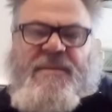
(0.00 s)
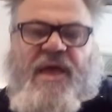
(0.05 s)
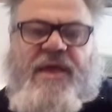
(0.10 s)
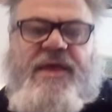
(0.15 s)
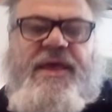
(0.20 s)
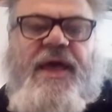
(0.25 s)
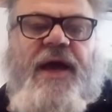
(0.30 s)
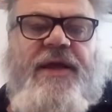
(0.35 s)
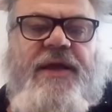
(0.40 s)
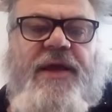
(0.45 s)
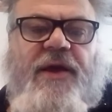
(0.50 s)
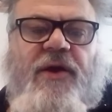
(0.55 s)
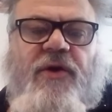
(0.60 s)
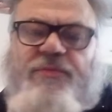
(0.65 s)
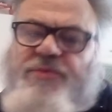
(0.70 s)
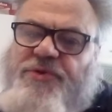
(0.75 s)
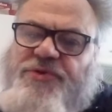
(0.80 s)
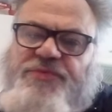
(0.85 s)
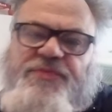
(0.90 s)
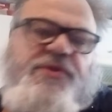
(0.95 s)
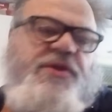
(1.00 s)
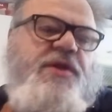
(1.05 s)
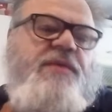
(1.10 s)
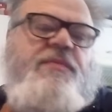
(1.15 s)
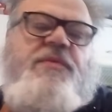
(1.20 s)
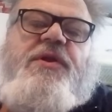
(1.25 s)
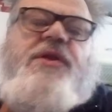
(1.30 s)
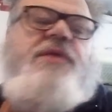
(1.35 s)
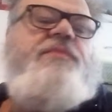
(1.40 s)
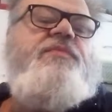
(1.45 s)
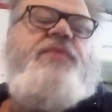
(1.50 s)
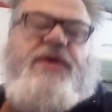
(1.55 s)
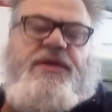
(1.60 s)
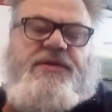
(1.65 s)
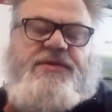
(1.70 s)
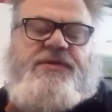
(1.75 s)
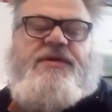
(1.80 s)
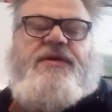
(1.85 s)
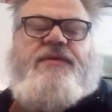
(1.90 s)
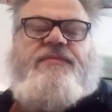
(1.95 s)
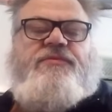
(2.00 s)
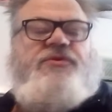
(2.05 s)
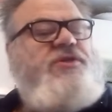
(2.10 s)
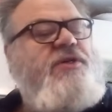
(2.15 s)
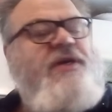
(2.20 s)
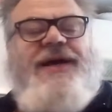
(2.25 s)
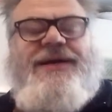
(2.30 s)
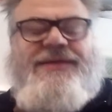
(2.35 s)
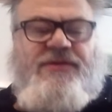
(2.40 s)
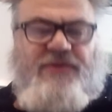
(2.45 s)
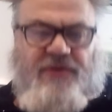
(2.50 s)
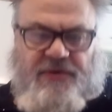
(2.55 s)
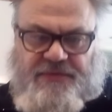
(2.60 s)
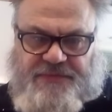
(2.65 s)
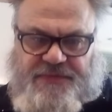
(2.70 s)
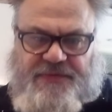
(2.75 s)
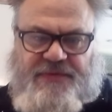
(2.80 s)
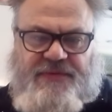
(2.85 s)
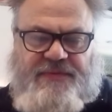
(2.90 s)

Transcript: Jakiego byśmy nie mieli pieca, czy gazowy,